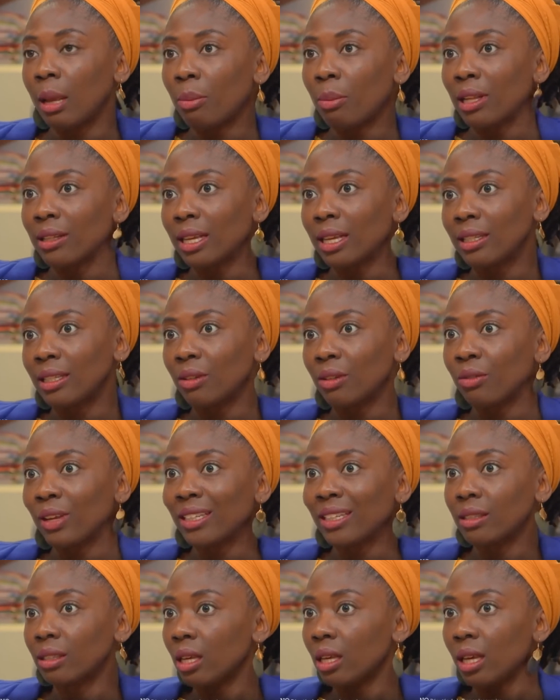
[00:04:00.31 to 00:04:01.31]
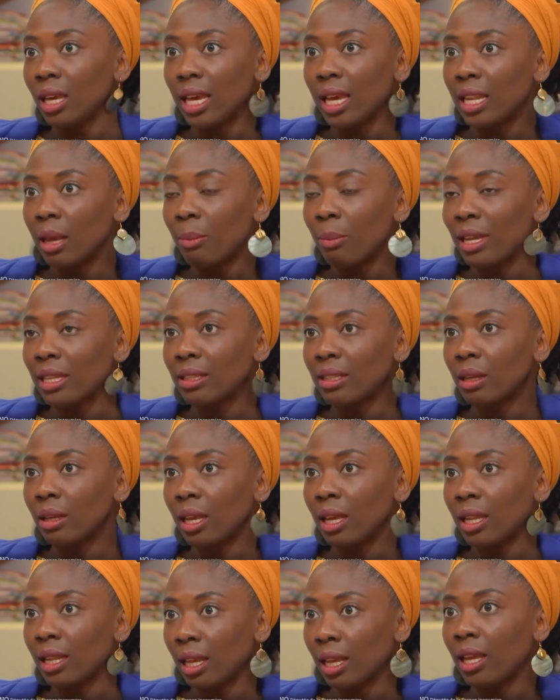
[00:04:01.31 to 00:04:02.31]
plainte a été faite, elle n'a pas été,
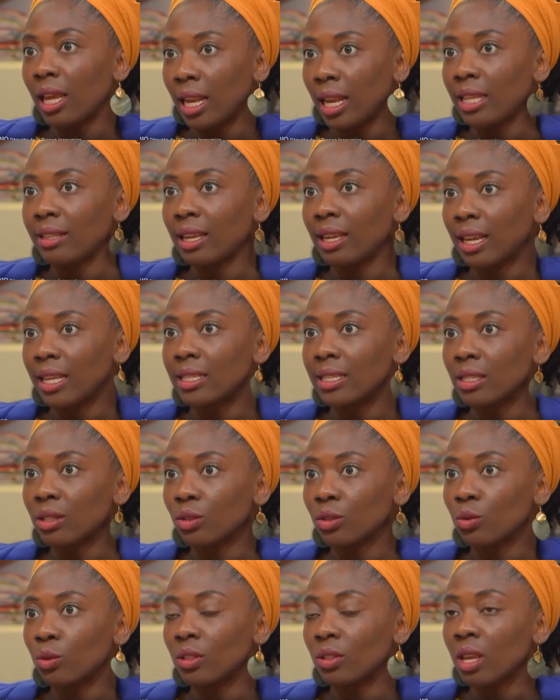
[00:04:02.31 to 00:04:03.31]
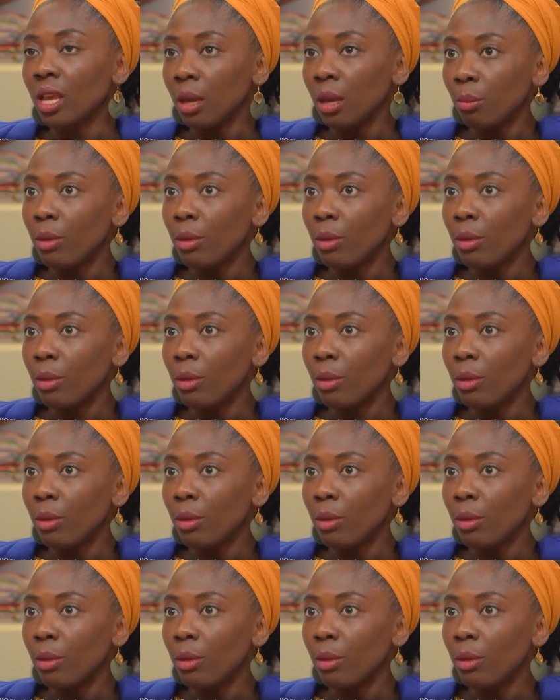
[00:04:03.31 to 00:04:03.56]
elle, elle, a été classée sans suite.